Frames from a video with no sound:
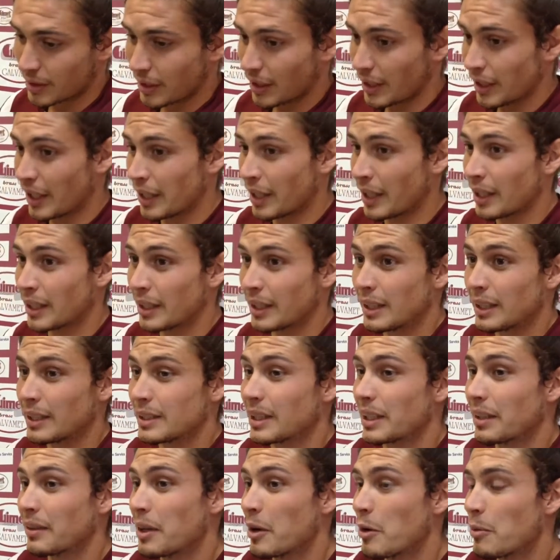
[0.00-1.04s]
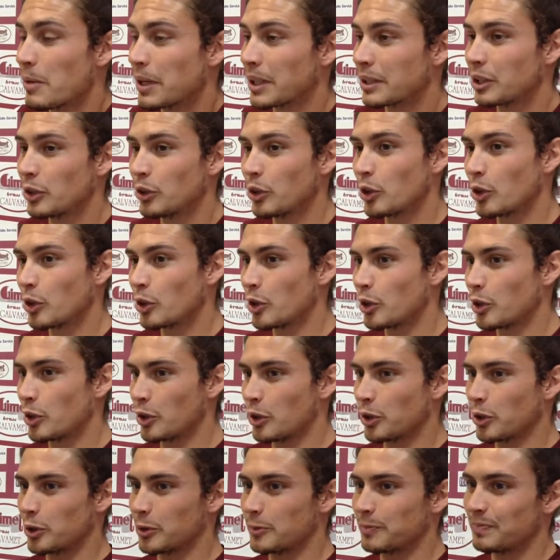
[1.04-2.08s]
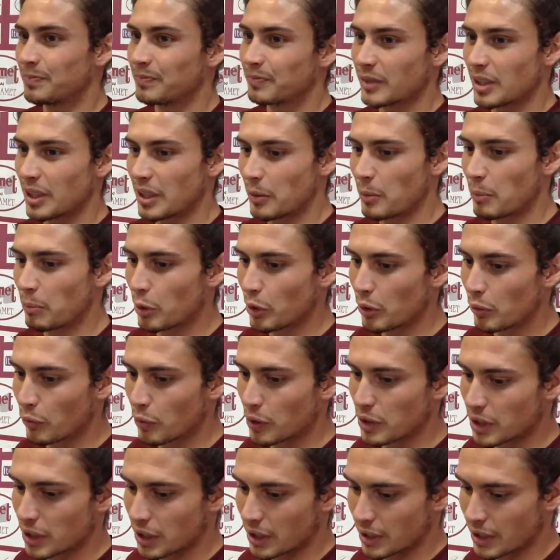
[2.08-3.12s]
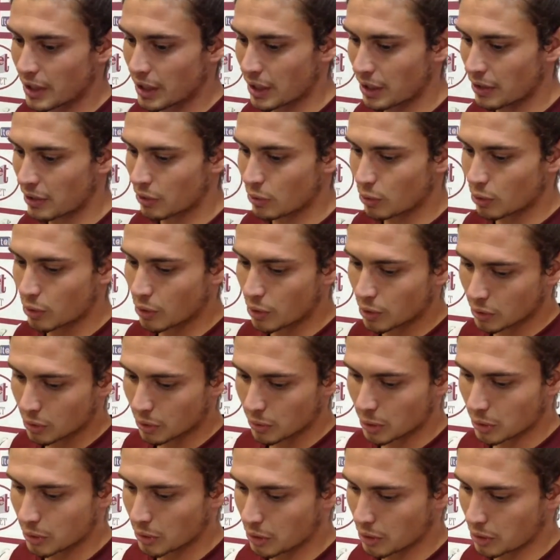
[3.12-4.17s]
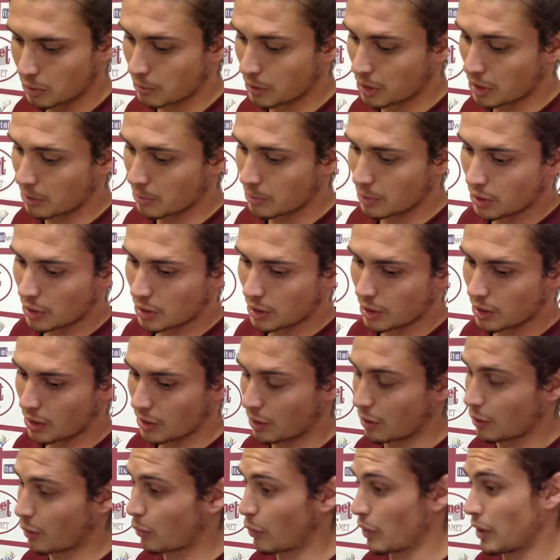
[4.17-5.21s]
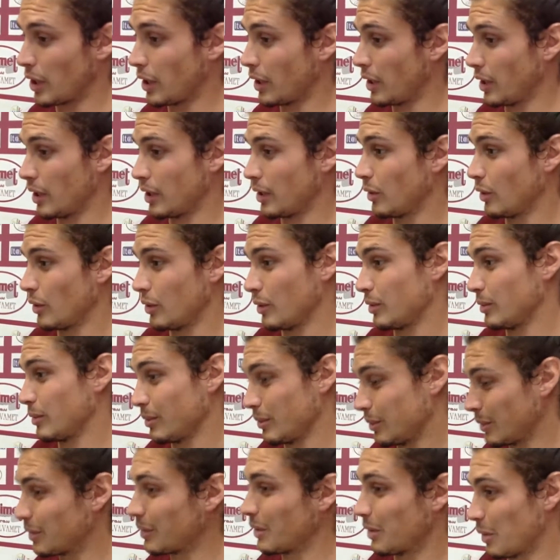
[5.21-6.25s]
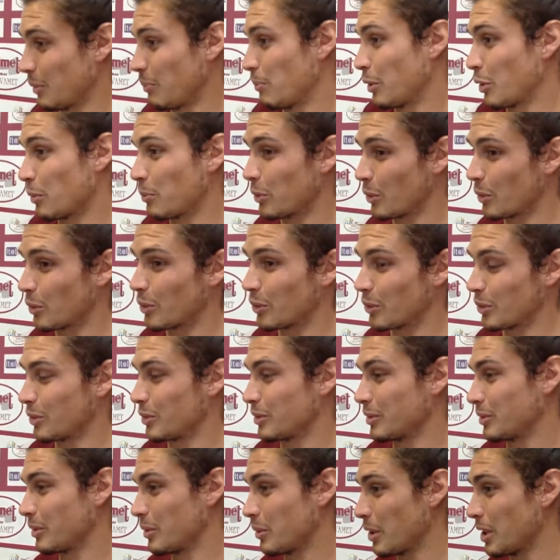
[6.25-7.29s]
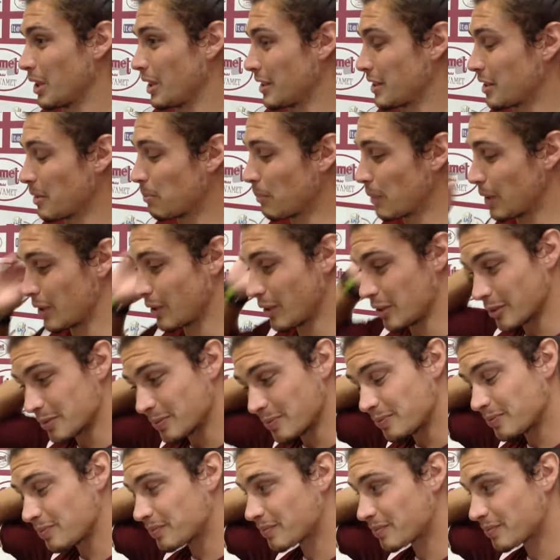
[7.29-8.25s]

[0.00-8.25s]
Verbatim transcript: Eh, ci abbiamo partito un po' difficile già l'anno scorso, speriamo di non fare lo, proprio quel disimpegno.